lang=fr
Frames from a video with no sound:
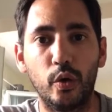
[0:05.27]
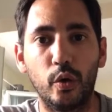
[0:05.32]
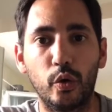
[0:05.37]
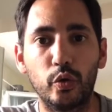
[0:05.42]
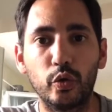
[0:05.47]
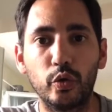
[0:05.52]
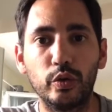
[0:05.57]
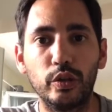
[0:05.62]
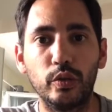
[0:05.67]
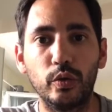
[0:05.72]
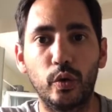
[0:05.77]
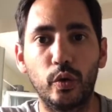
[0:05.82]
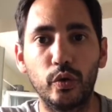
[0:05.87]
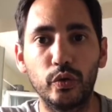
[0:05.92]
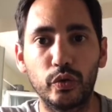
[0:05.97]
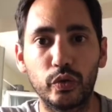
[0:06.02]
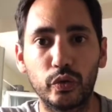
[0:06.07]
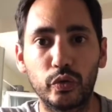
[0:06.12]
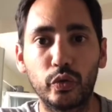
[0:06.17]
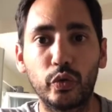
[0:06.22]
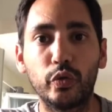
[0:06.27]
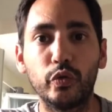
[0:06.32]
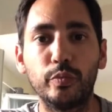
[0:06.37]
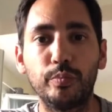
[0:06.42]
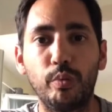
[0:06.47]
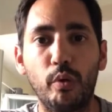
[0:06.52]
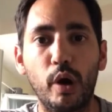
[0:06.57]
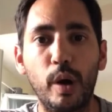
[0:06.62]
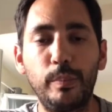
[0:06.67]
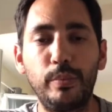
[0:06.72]
Aujourd'hui on se trouve
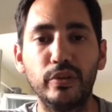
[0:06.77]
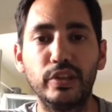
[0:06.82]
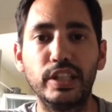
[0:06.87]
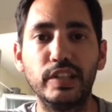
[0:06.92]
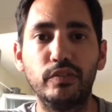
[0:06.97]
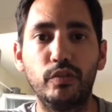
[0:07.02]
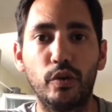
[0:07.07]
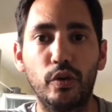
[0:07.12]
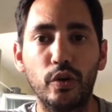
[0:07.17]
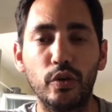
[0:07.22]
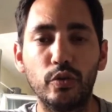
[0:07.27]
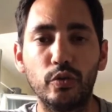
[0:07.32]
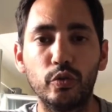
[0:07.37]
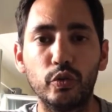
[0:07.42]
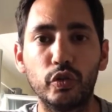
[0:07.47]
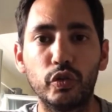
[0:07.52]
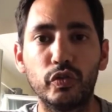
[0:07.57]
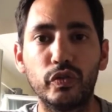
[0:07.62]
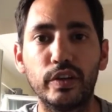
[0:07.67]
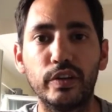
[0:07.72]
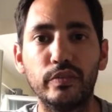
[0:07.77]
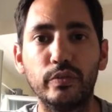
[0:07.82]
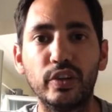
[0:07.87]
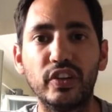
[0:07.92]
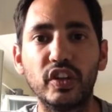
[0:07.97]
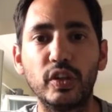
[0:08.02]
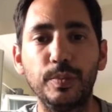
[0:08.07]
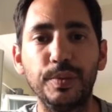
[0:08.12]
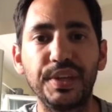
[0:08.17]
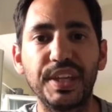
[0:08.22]
pour un petit vlog où je vais
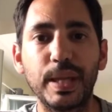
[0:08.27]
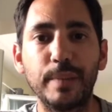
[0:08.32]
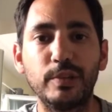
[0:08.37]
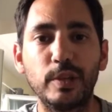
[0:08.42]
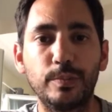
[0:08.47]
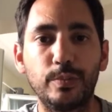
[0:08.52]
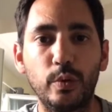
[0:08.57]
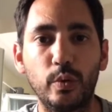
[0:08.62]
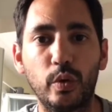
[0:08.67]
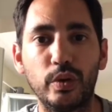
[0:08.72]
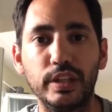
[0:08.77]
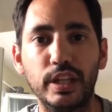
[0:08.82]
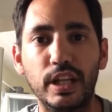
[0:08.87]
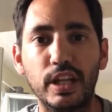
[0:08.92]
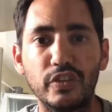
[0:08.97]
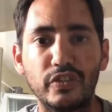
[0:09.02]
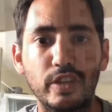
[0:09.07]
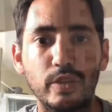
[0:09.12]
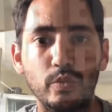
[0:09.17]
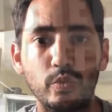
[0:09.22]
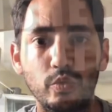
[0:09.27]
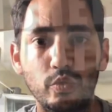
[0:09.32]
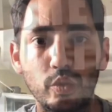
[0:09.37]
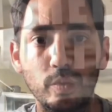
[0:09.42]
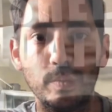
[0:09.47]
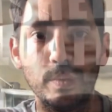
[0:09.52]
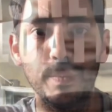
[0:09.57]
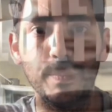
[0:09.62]
vous expliquer un petit peu où on est la chaîne YouTube.